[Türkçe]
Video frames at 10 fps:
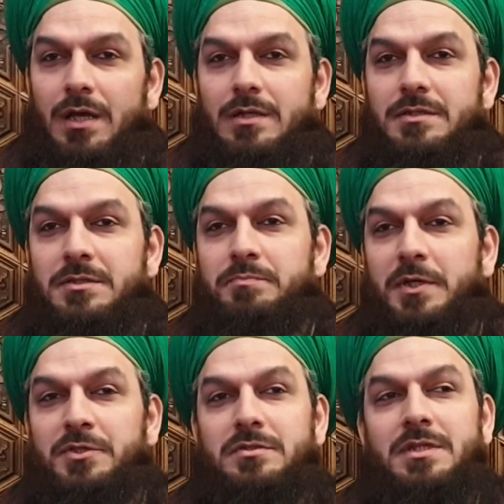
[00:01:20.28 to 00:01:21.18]
ehlinin
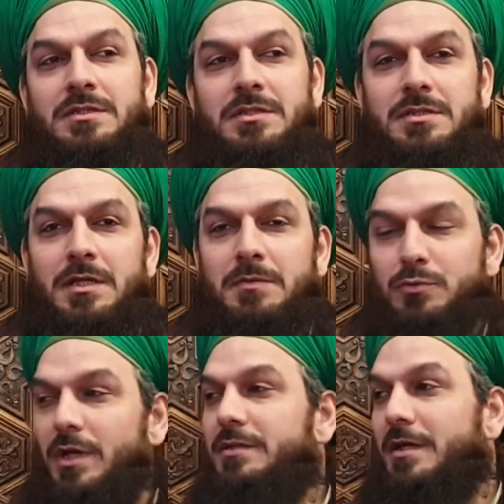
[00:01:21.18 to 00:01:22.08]
peşinden giderek
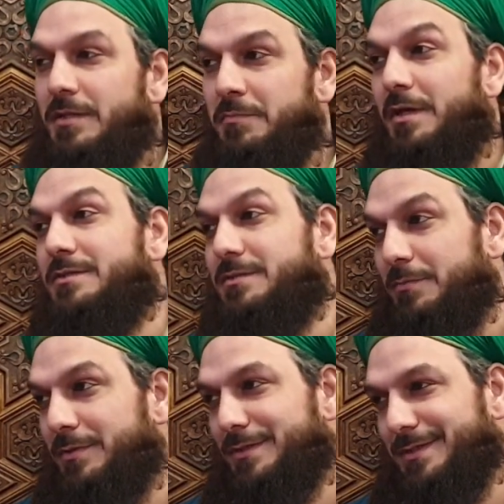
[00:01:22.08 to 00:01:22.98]
bunu elde edemeyiz
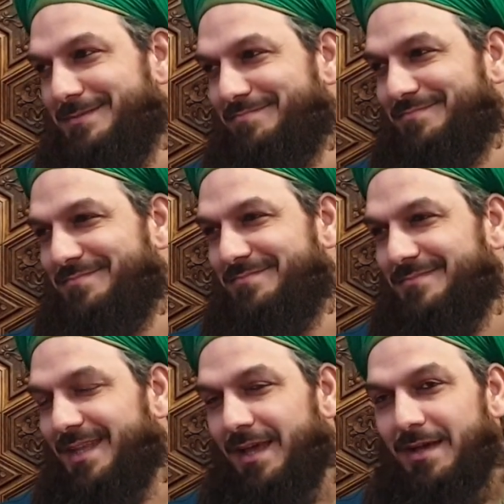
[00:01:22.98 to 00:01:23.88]
tabii ki.
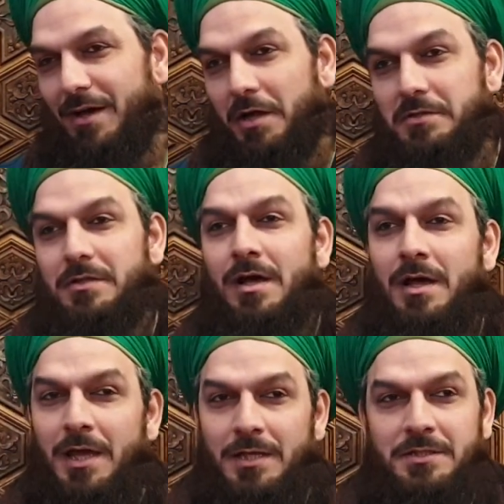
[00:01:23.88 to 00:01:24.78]

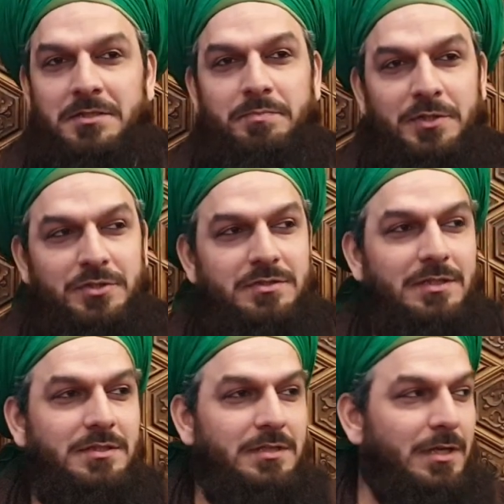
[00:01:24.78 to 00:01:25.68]
Allah ehlinin
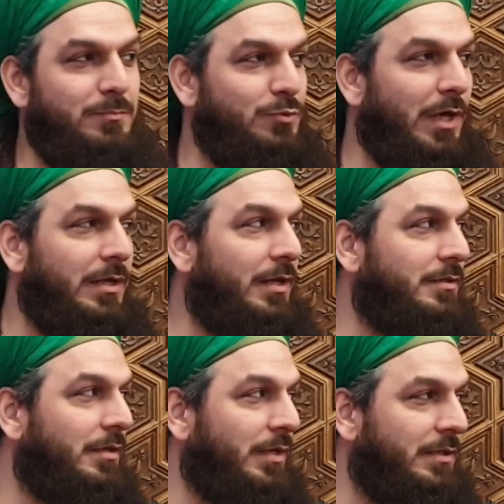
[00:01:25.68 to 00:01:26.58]
peşinden giderek bunu
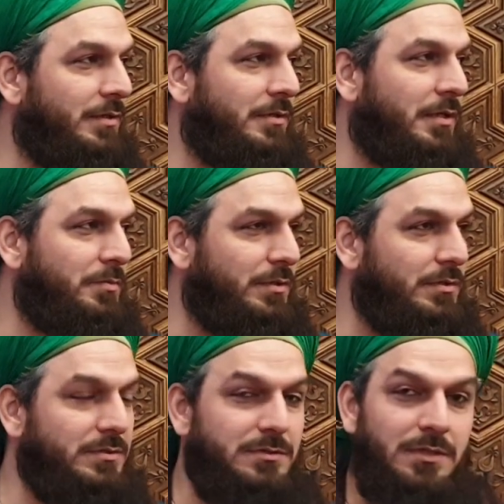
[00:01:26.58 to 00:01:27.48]
elde
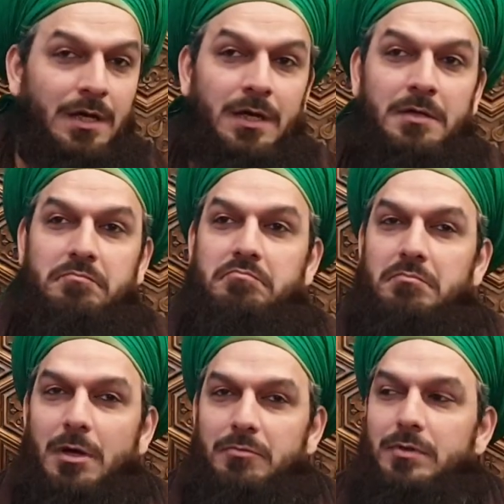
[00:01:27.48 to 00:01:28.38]
edebiliriz.
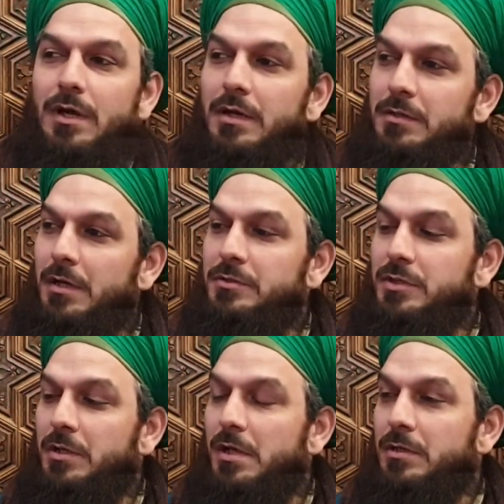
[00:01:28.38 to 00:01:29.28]
Mevlana
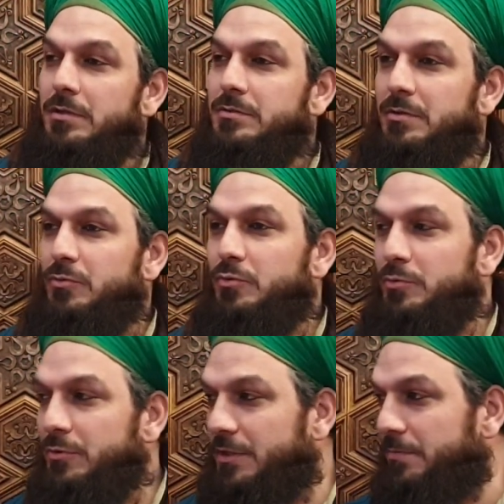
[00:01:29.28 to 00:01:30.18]
Celaleddin
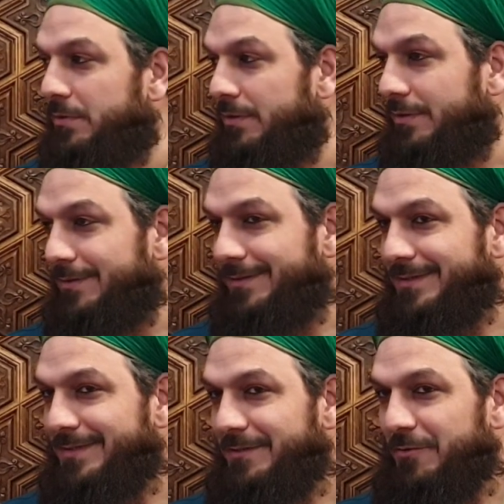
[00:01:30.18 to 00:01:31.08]
Rumu gibi
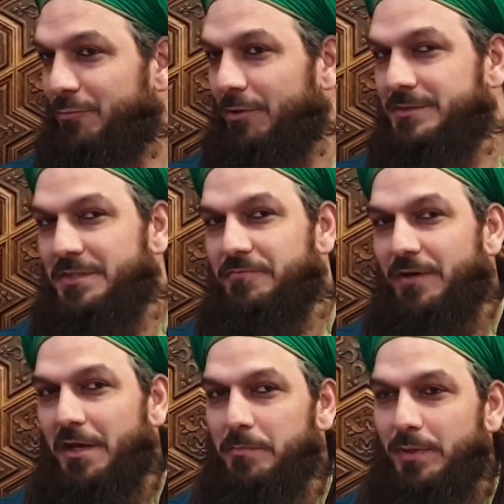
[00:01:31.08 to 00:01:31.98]

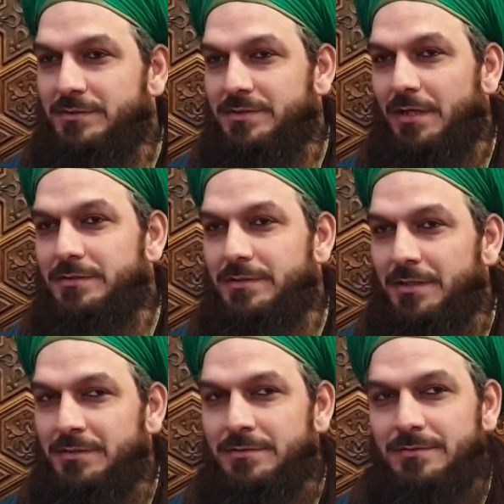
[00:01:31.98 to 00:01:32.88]
vazife yapan
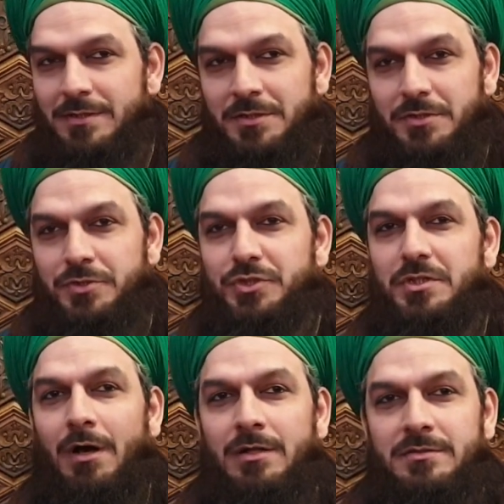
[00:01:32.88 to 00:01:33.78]
zatların
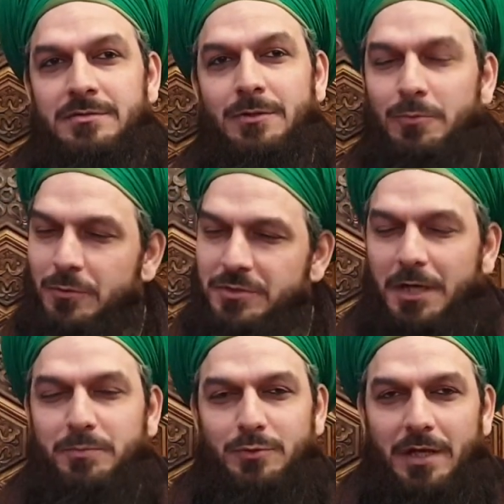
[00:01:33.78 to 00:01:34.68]
ışığı altında
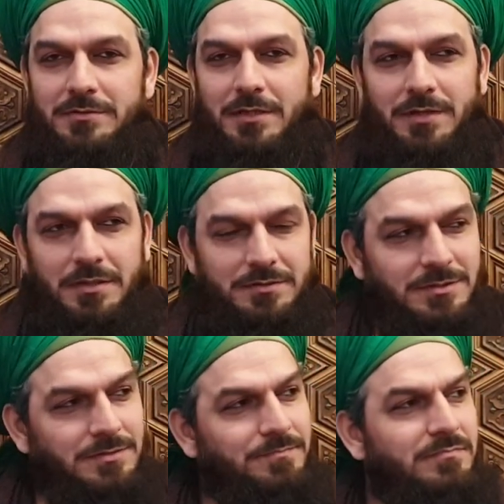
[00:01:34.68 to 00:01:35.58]
olursak bunu elde ederiz.